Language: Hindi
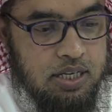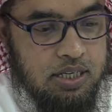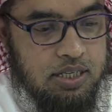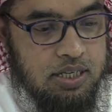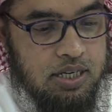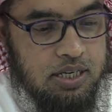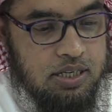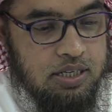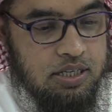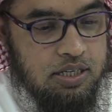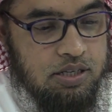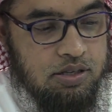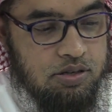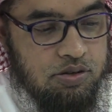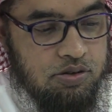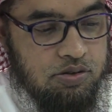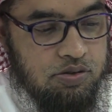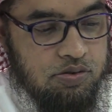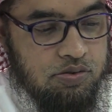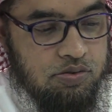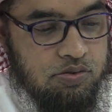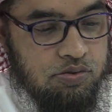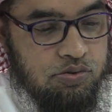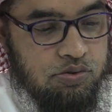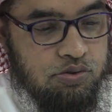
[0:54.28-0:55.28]
यानी
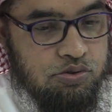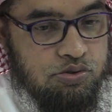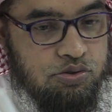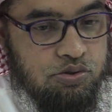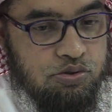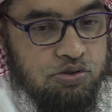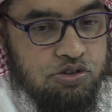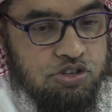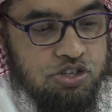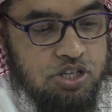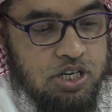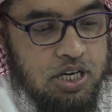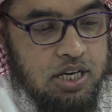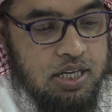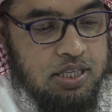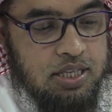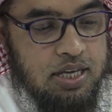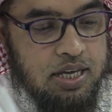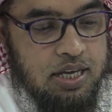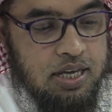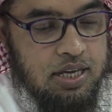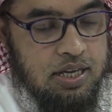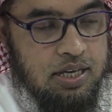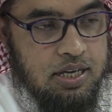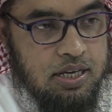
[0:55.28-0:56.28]
वो जो शहद
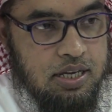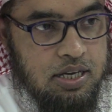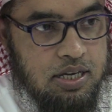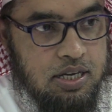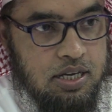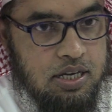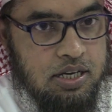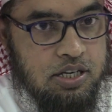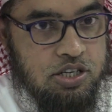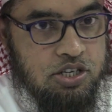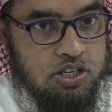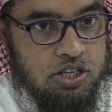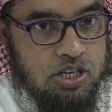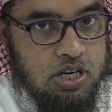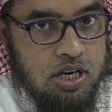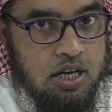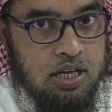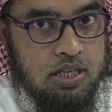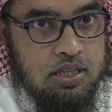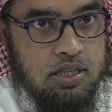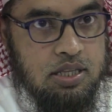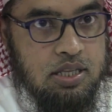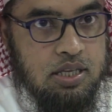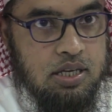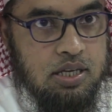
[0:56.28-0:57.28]
है
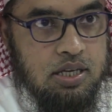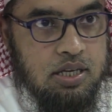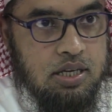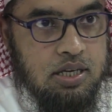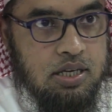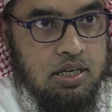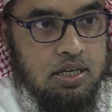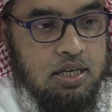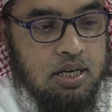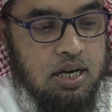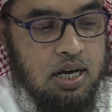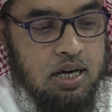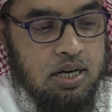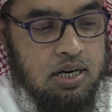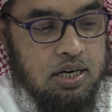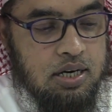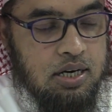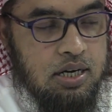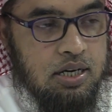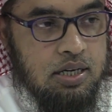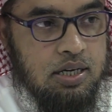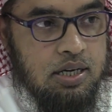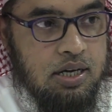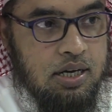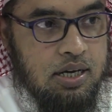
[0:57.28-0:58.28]
शहद का
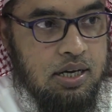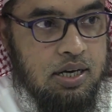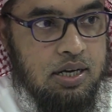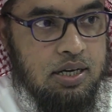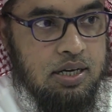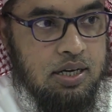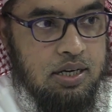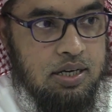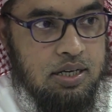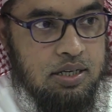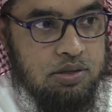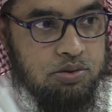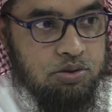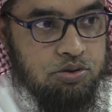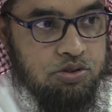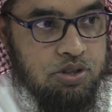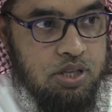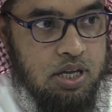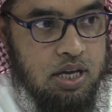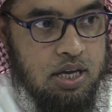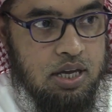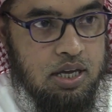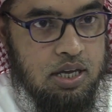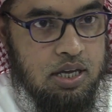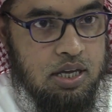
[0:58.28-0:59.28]
रंग अलग अलग
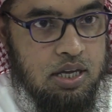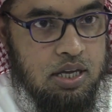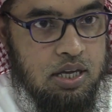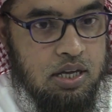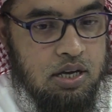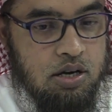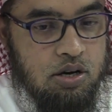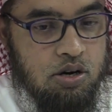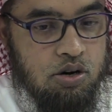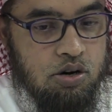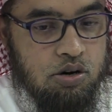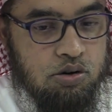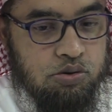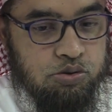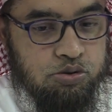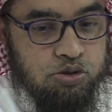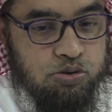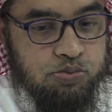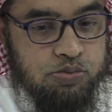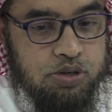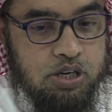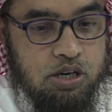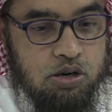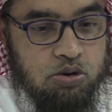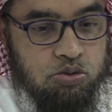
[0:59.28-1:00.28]
होता है और
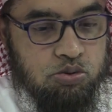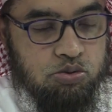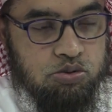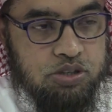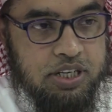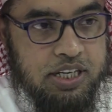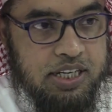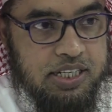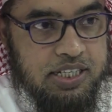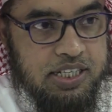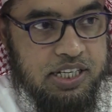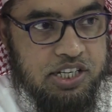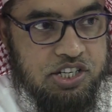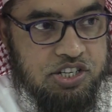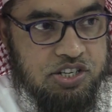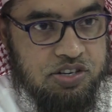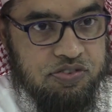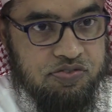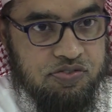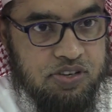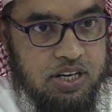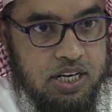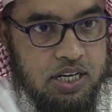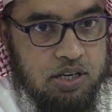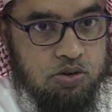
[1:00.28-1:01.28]
उसमें लोगों के लिए
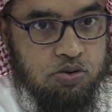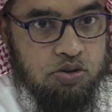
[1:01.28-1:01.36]
शिफा है